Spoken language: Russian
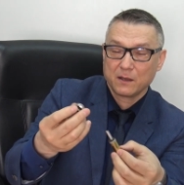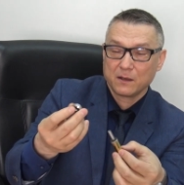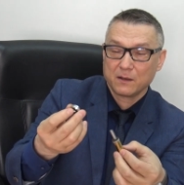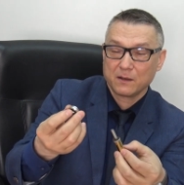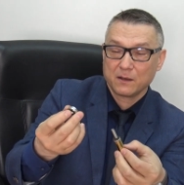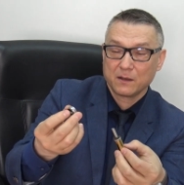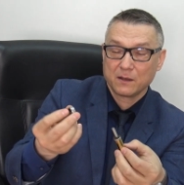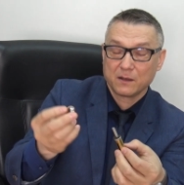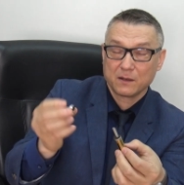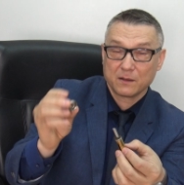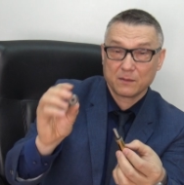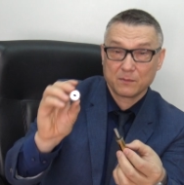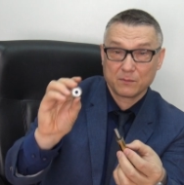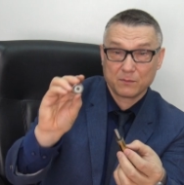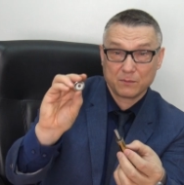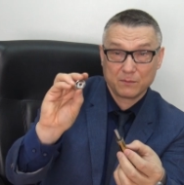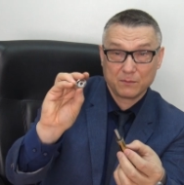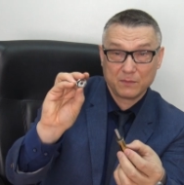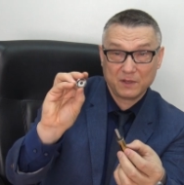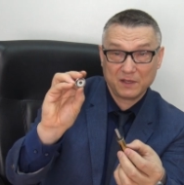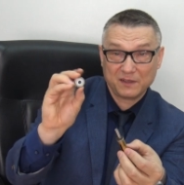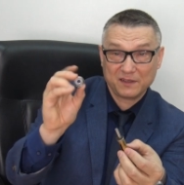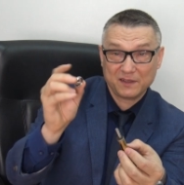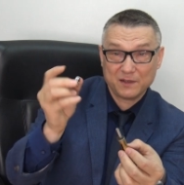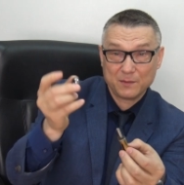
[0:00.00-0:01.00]

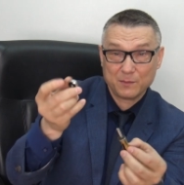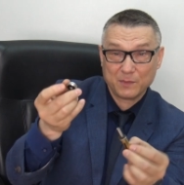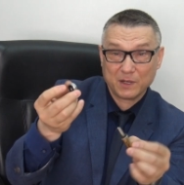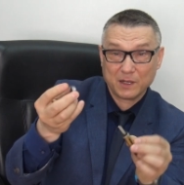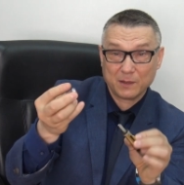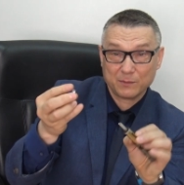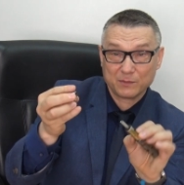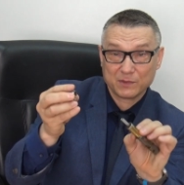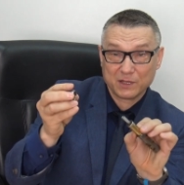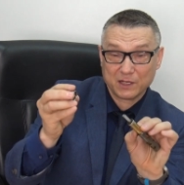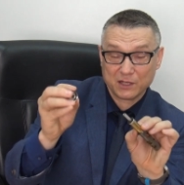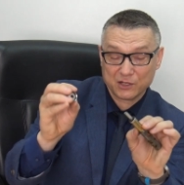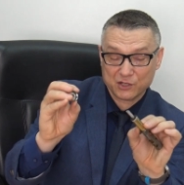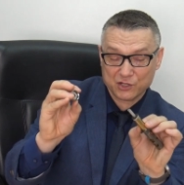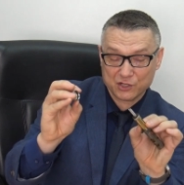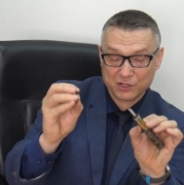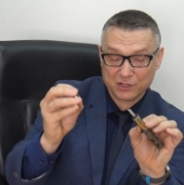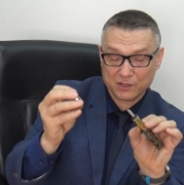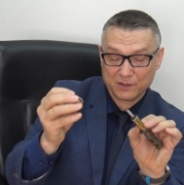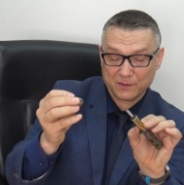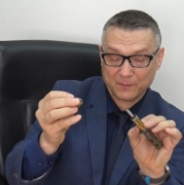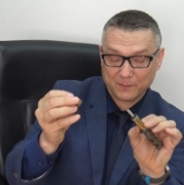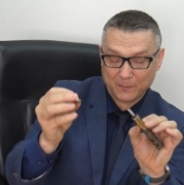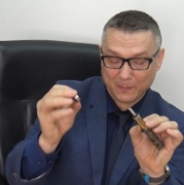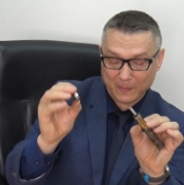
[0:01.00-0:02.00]
Мы снимаем также